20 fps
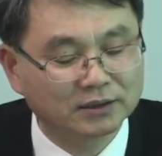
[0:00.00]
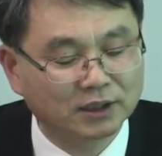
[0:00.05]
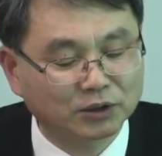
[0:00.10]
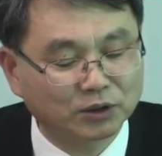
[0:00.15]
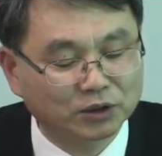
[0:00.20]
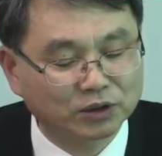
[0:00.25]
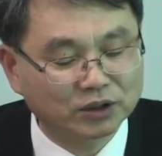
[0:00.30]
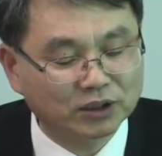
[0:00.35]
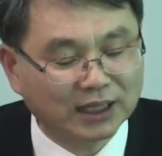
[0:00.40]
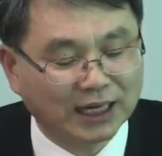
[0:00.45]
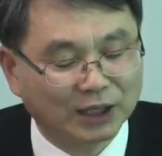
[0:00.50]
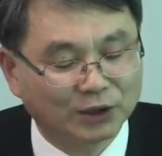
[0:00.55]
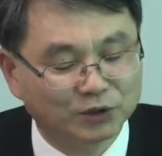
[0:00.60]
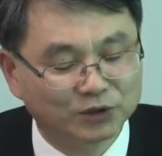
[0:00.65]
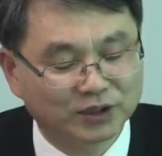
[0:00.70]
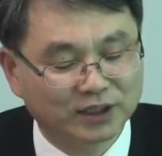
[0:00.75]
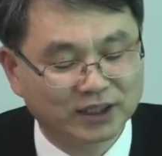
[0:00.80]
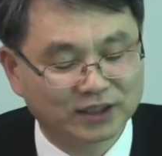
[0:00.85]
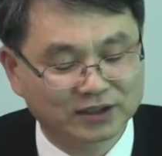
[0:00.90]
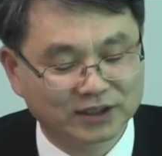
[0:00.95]
사도들을
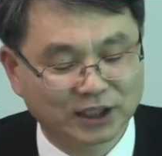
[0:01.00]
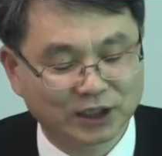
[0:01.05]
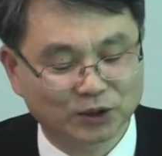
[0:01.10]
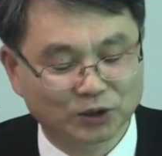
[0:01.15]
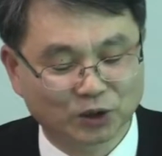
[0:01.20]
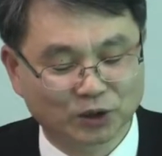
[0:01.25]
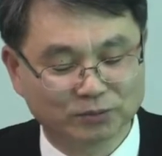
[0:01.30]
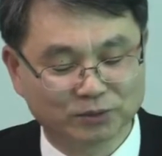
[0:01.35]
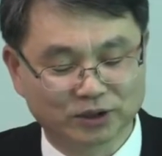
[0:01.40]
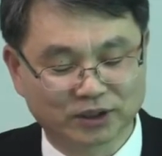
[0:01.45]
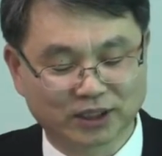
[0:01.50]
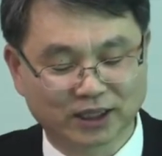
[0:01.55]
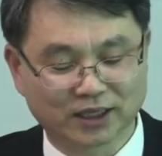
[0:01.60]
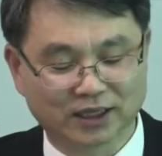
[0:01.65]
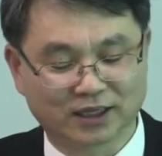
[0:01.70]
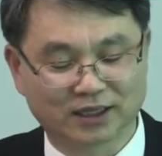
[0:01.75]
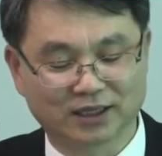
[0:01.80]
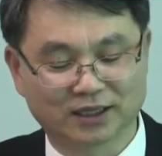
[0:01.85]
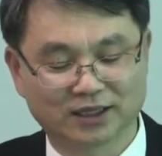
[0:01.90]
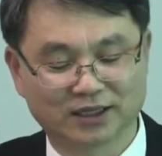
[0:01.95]
가운데 세우고
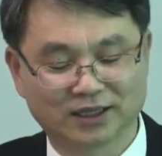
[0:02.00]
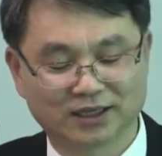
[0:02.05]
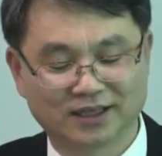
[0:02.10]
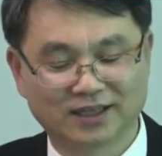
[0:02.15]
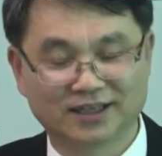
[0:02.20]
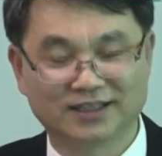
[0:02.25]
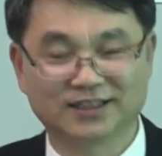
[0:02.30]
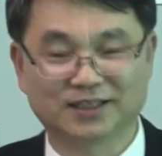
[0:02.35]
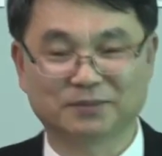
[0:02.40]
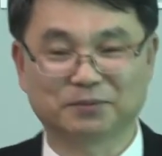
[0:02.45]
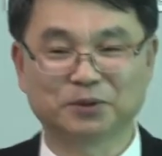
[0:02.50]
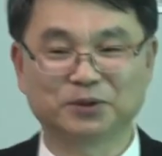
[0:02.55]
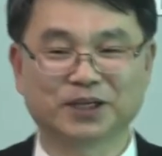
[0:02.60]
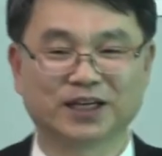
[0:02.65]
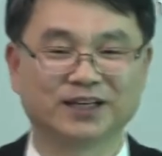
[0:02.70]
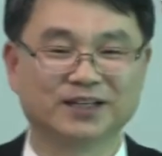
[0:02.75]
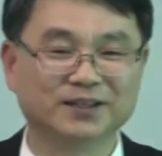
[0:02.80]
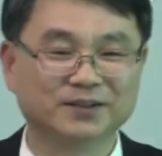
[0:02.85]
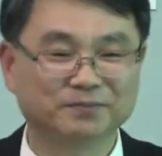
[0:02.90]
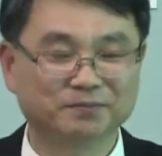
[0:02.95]
묻되 자
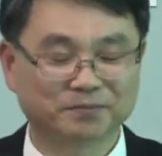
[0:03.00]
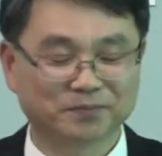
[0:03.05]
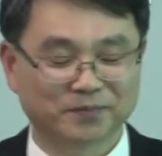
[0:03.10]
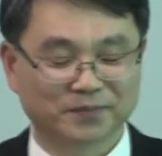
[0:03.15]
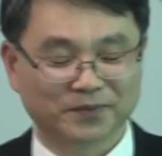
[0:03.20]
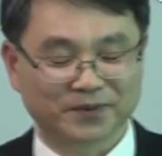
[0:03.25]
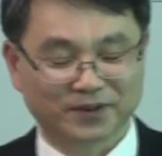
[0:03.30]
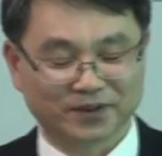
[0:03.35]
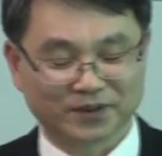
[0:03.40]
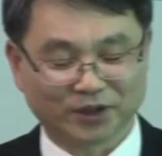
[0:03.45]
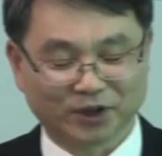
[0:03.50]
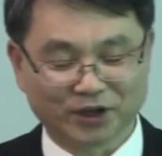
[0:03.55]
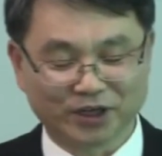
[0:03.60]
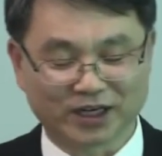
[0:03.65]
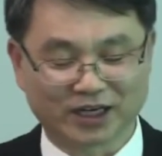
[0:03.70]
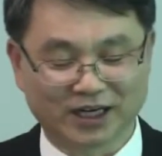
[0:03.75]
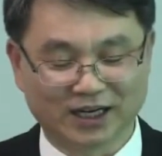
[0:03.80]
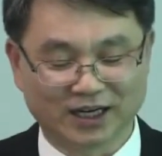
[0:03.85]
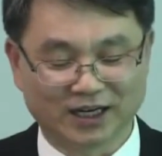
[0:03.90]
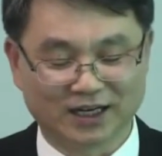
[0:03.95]
보세요
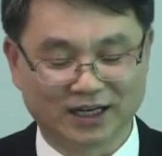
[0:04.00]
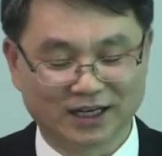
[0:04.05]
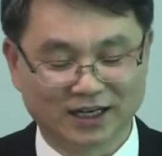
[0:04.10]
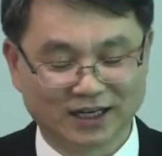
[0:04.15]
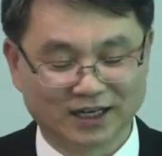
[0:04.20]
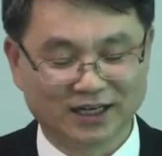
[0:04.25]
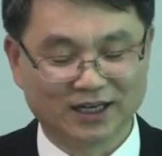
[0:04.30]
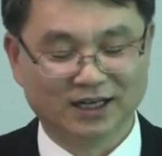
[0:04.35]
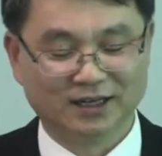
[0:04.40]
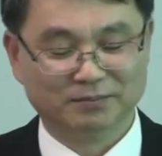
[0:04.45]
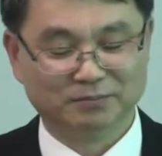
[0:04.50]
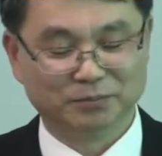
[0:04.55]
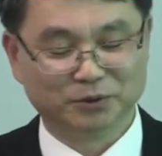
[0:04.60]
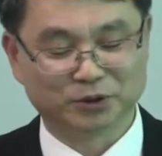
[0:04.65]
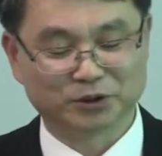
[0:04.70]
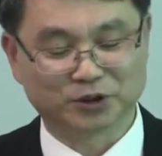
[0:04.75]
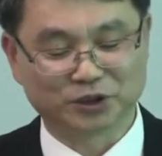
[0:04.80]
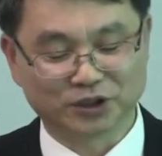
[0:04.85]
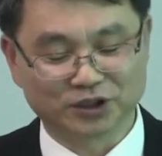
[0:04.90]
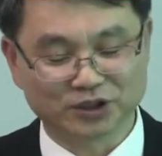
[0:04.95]
너희가
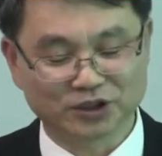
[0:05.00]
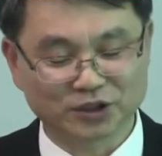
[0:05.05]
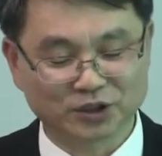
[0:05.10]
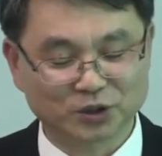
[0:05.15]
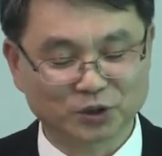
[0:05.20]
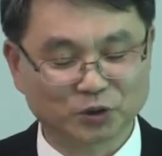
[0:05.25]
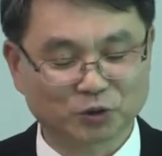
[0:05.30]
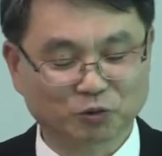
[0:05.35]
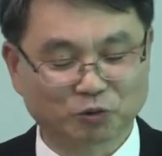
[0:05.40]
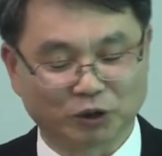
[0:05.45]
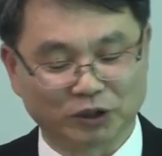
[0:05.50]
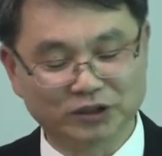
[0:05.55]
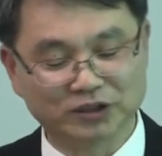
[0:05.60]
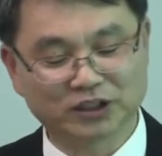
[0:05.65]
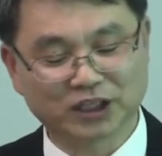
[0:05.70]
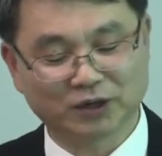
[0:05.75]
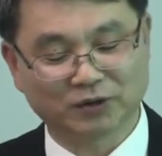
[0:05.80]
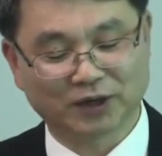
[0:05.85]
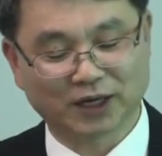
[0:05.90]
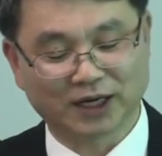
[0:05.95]
무슨
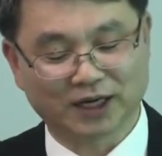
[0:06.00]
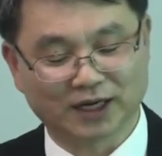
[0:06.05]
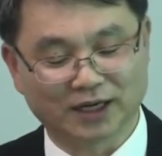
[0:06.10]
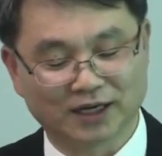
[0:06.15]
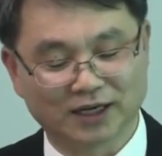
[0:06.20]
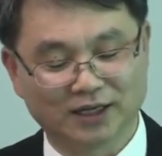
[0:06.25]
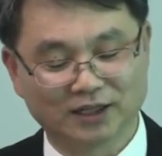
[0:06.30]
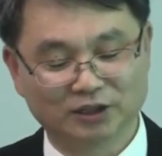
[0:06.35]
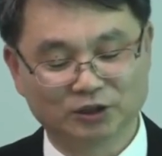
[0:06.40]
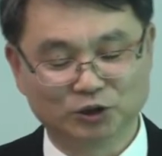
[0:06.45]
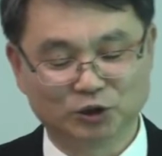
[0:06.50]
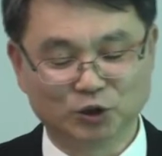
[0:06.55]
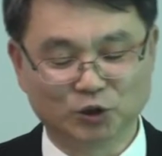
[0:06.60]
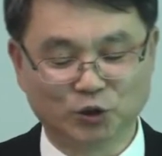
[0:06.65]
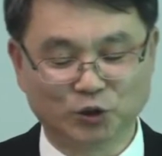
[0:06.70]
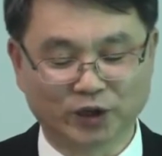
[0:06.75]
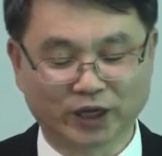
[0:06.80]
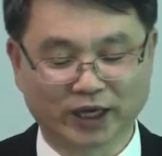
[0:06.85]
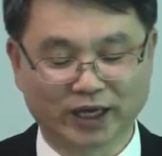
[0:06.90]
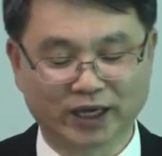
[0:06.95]
권세와
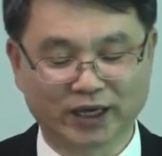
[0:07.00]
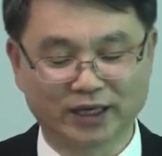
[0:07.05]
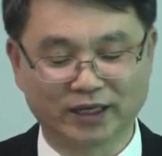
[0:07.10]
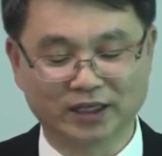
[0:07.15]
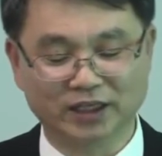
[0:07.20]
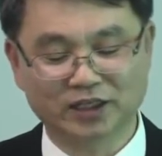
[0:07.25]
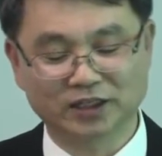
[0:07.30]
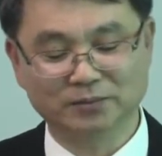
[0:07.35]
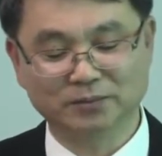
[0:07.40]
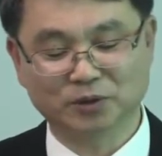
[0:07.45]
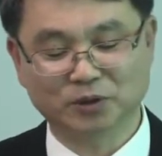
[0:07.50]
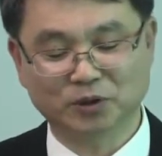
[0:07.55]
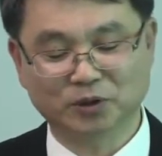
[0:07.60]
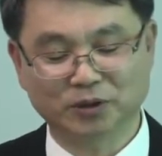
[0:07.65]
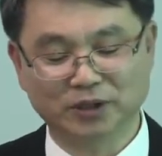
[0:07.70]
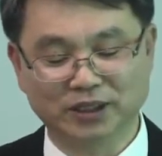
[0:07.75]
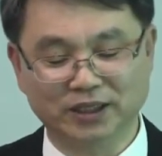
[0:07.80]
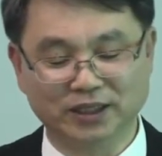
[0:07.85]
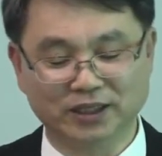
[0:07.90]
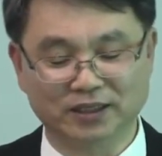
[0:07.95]
누구의
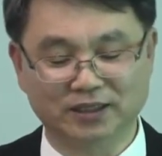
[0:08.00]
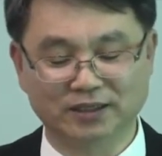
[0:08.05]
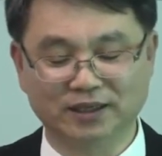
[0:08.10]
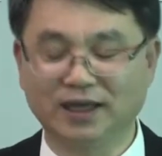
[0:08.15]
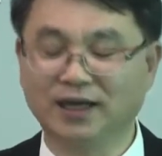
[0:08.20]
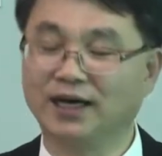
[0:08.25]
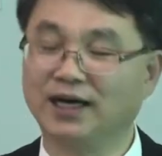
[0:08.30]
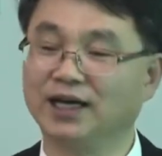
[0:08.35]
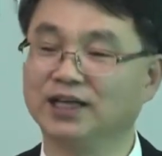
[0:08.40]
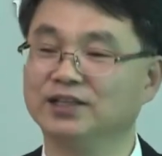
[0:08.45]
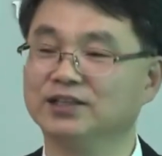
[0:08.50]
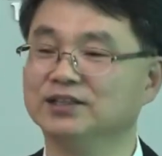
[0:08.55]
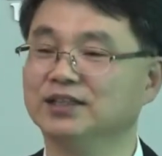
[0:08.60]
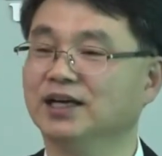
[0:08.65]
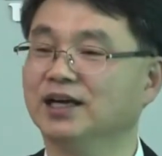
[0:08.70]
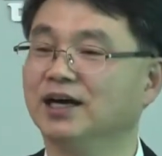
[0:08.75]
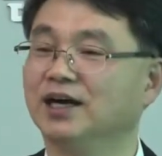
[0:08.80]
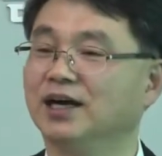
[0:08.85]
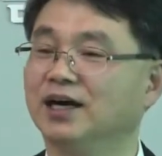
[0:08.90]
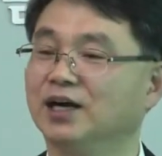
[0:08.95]
이름으로 이 일을
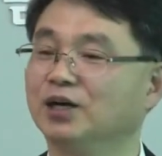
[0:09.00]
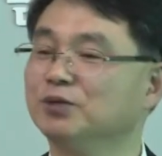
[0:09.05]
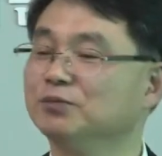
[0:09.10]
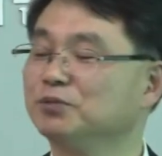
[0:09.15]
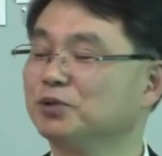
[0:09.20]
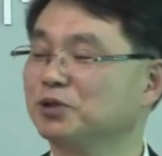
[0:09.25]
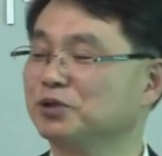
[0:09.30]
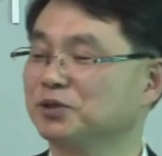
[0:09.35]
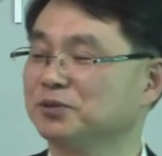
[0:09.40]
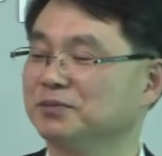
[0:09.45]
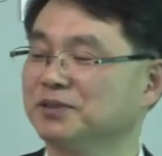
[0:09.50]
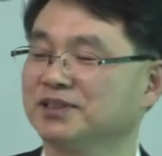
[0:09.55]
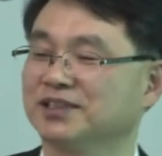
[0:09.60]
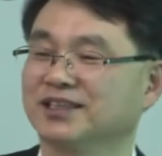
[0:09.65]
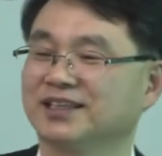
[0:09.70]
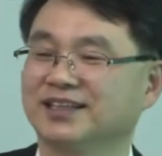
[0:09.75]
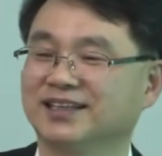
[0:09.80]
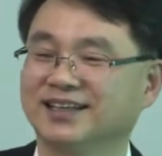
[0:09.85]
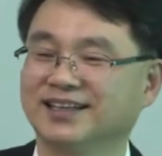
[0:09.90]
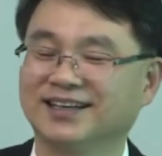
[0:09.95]
행하였느냐 하고
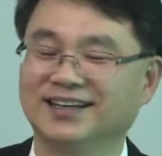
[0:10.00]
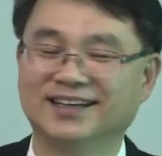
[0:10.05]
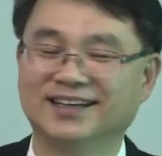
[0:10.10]
물었습니다.